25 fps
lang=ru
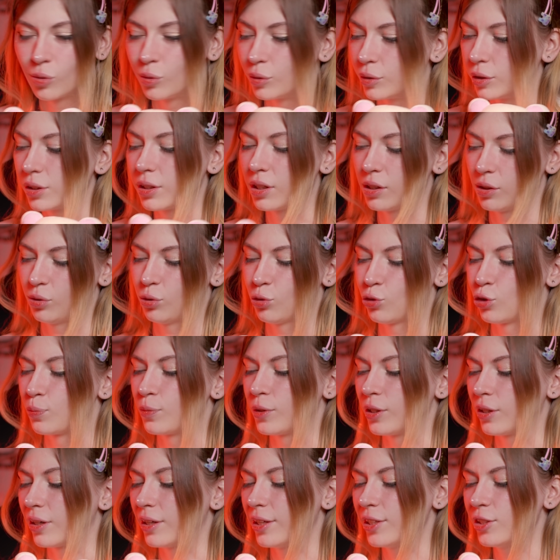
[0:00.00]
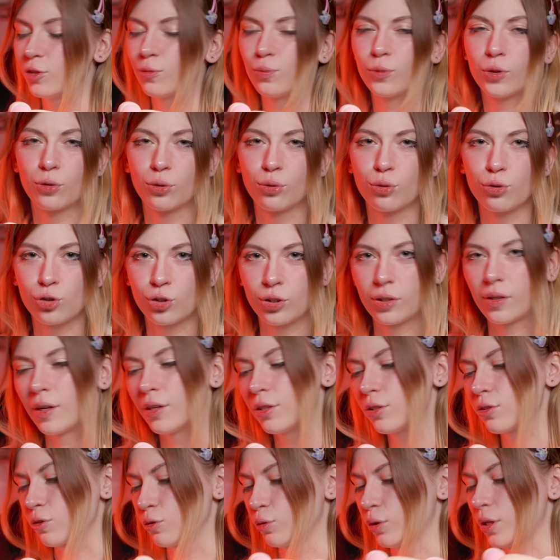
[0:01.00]
Он и так уже прекрасен, мне он очень
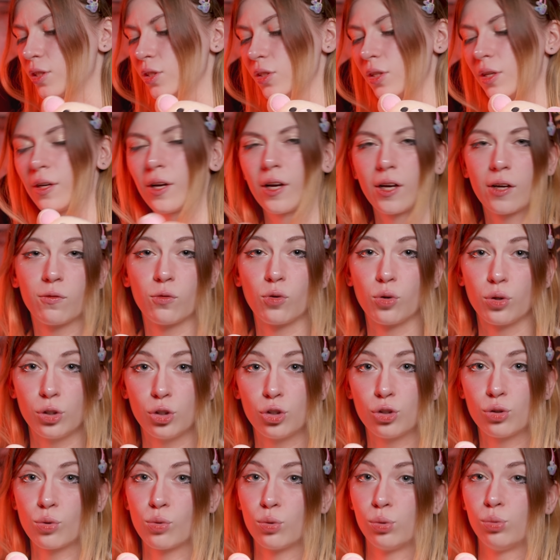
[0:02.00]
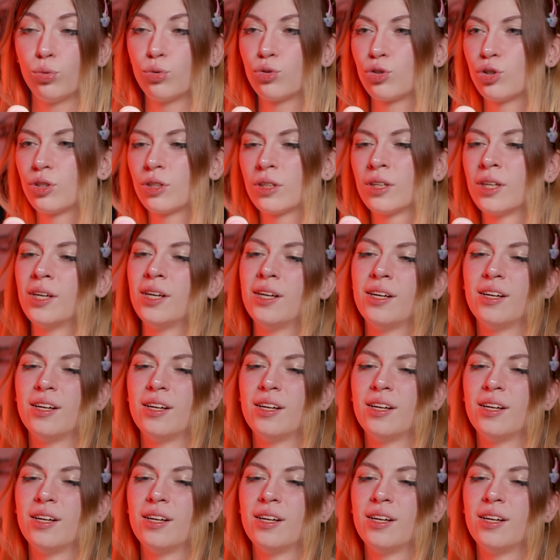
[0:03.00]
нравится, но я знаю, как его еще улучшить.